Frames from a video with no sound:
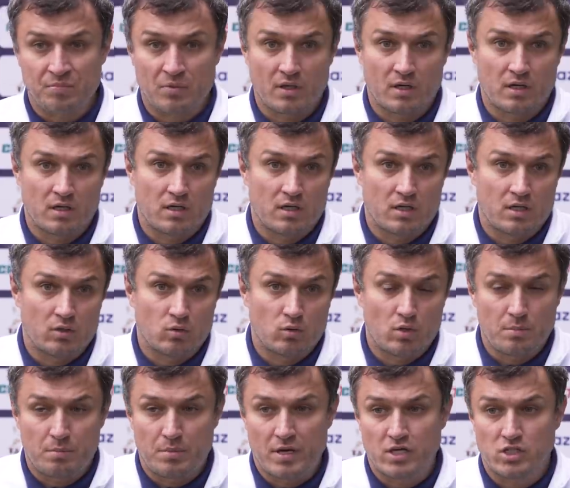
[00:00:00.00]

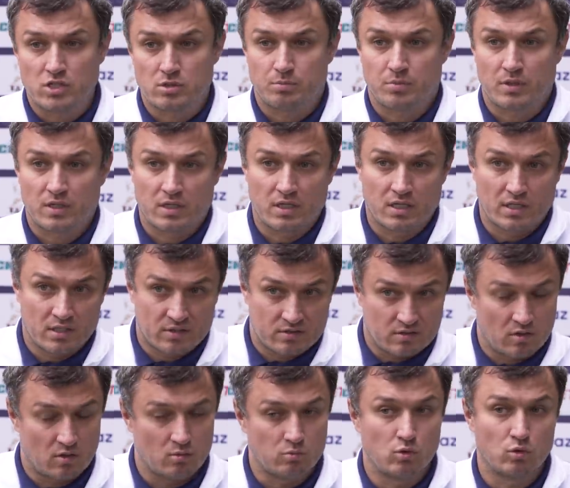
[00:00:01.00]
Но опять же, пока,
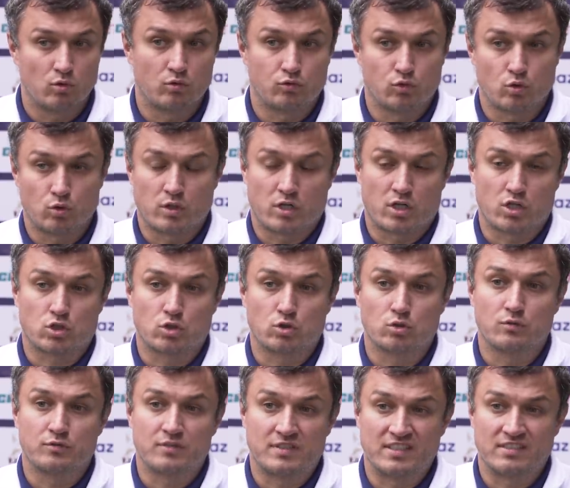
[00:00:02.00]
слава богу, все
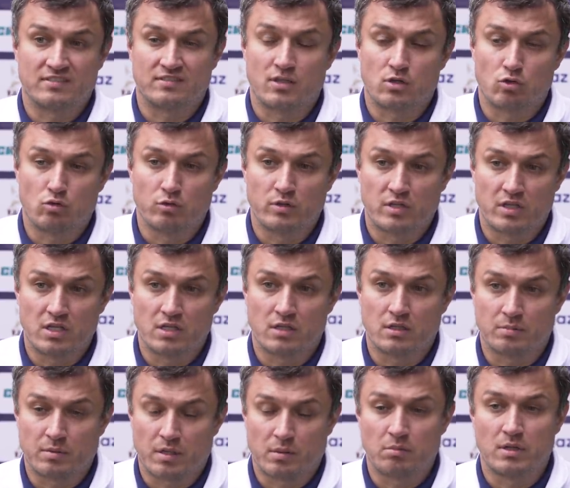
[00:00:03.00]
хорошо, все здоровы,
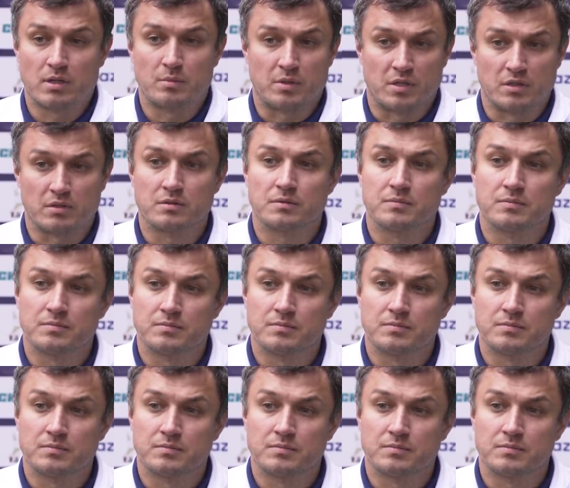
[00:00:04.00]
никаких проблем нет.